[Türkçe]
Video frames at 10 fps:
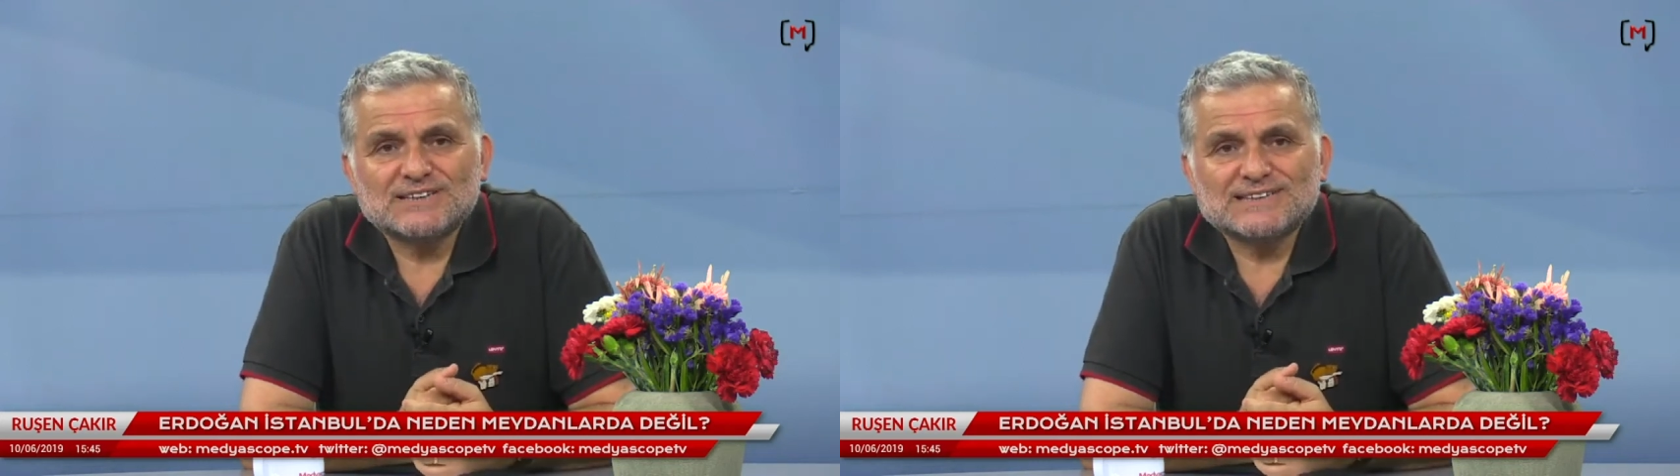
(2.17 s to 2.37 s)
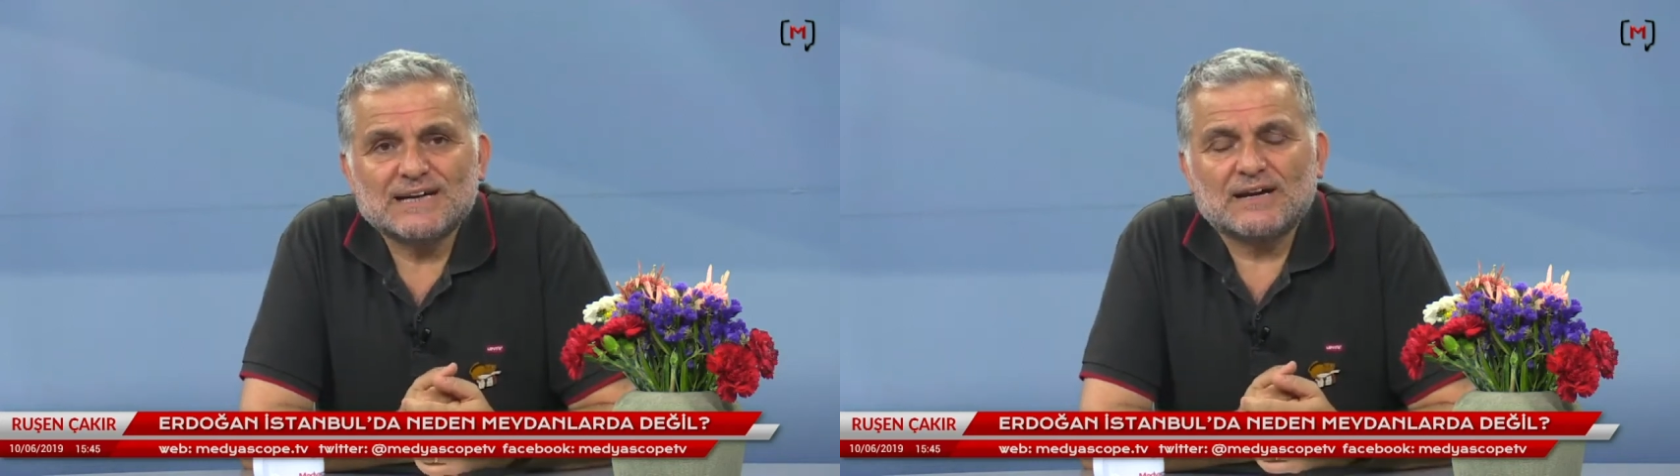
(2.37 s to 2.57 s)

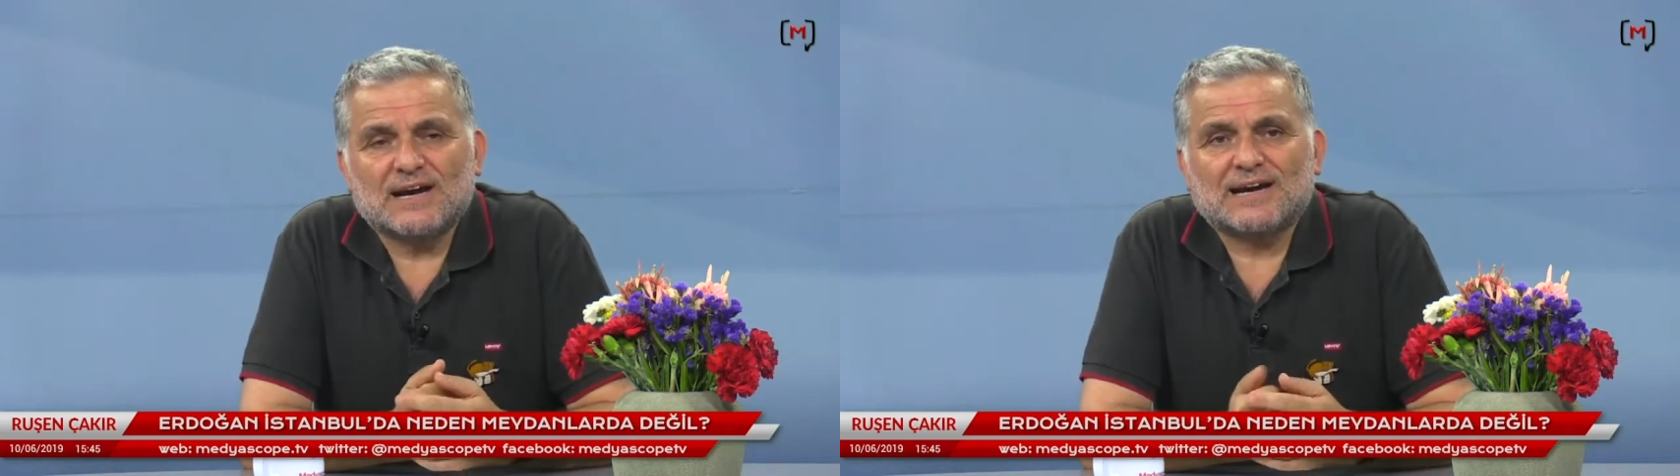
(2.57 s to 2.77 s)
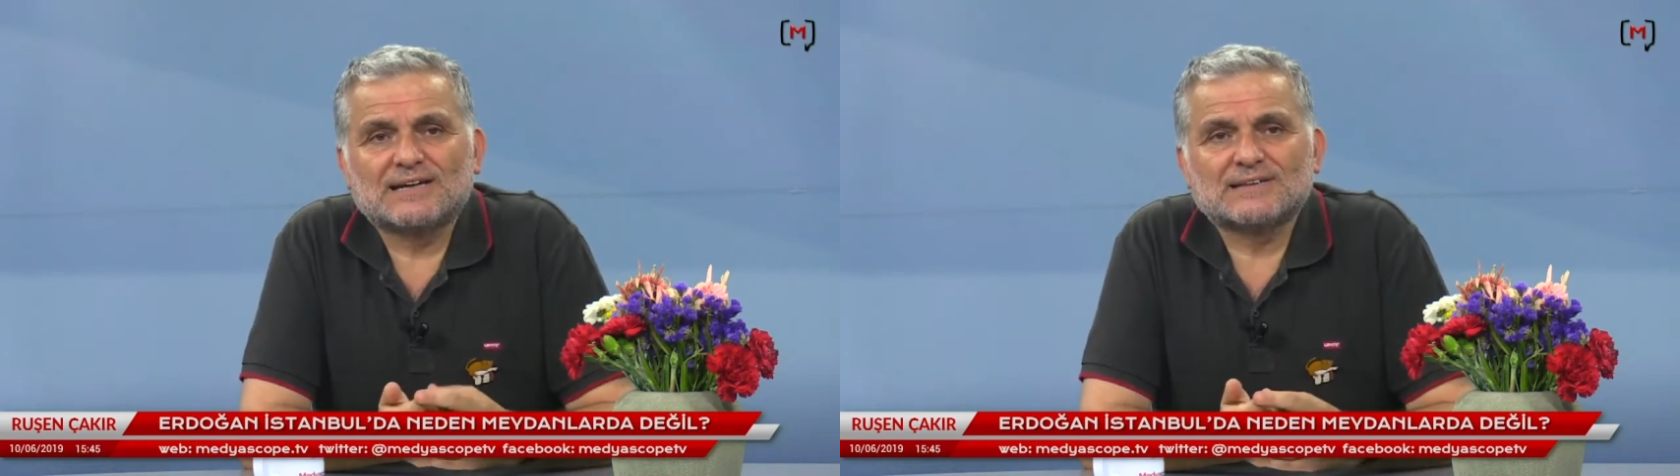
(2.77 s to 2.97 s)

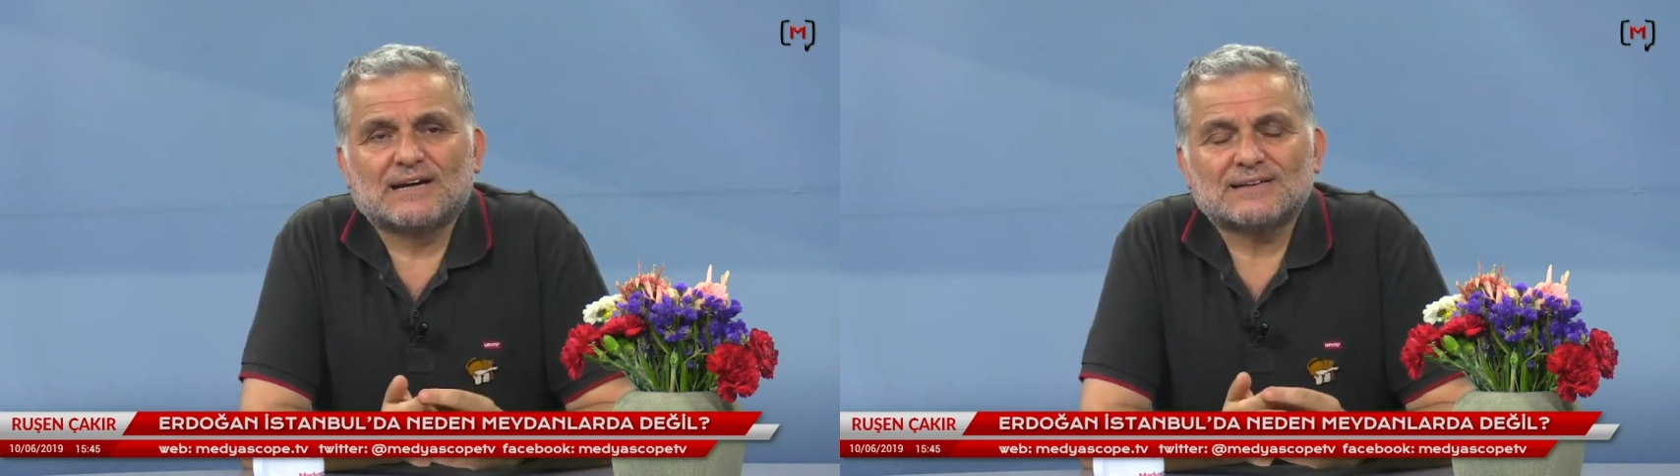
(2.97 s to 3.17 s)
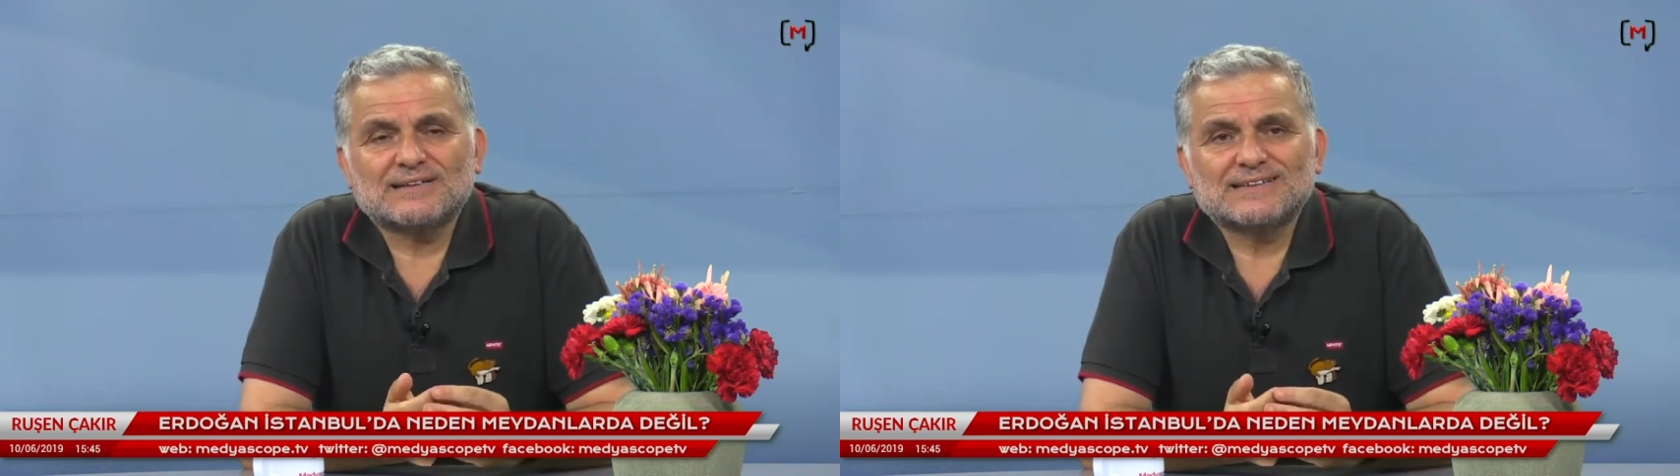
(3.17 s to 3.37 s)
Haziran'a
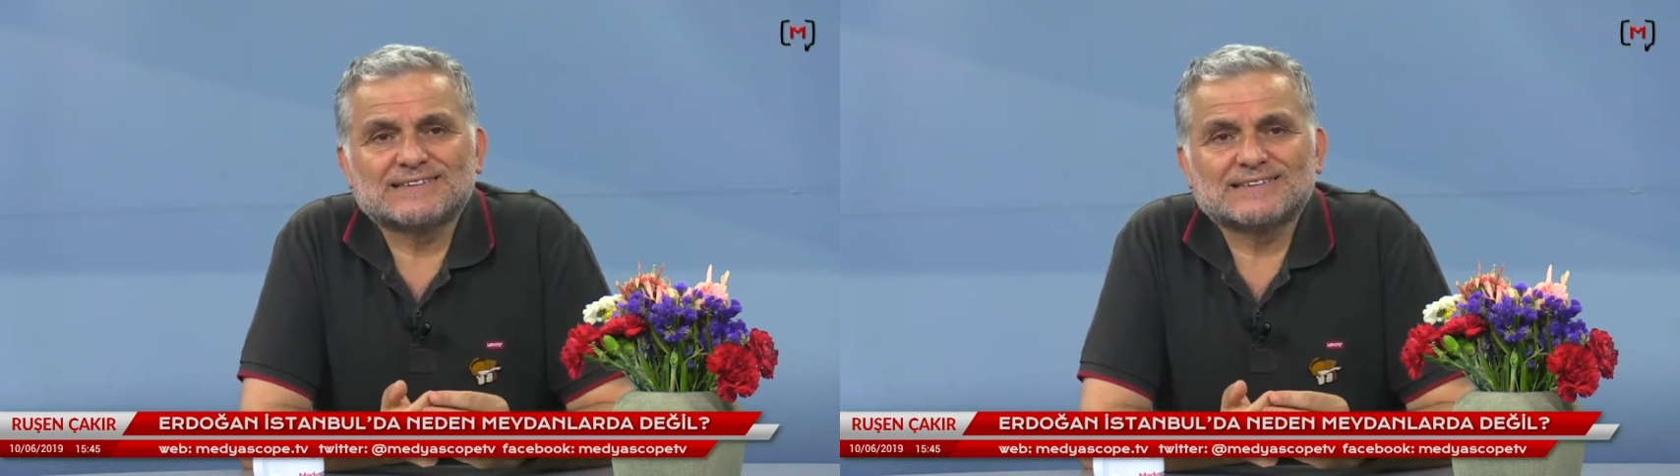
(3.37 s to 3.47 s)
kadar